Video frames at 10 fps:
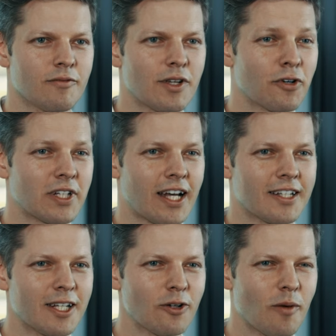Wir von der
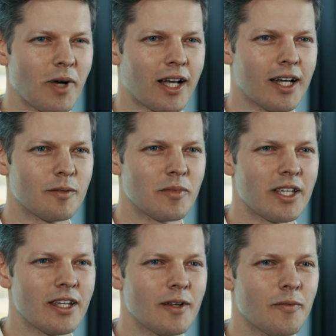Athenecom
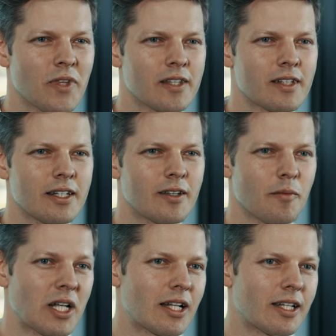Akademie sind
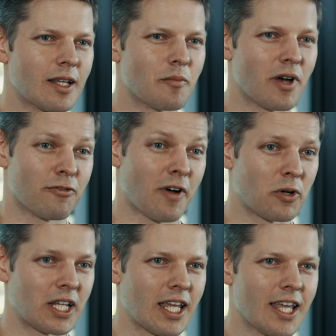Mitglied im
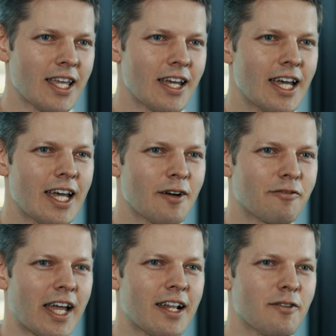VDE,
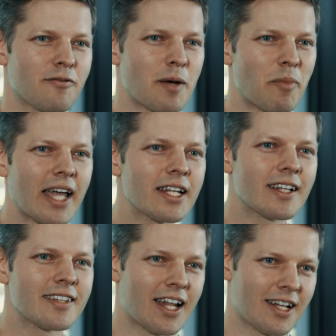weil wir beide
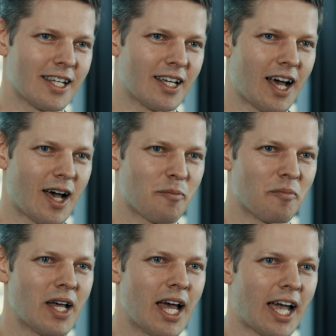das Anliegen
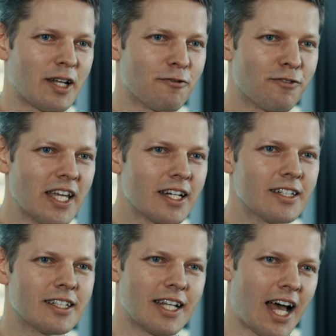haben, eine
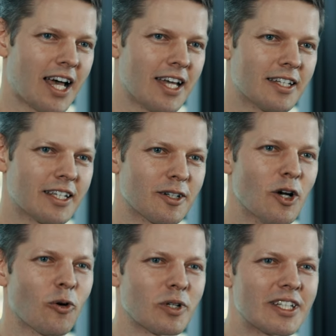faire,
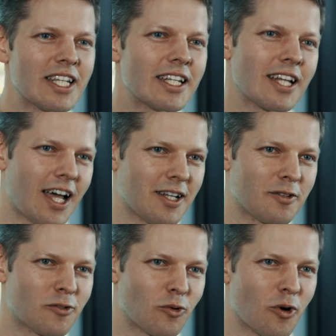nachhaltige und
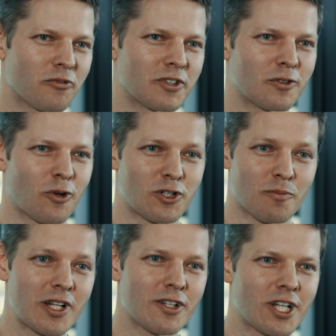digitale Zukunft des deutschen
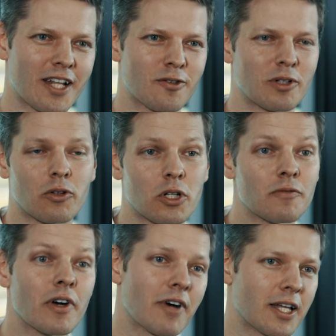Mittelstands und der deutschen
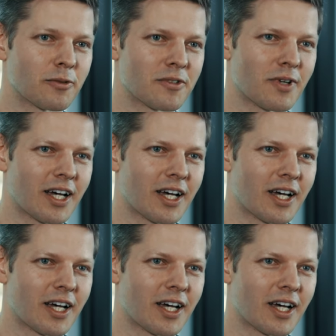Verwaltung zu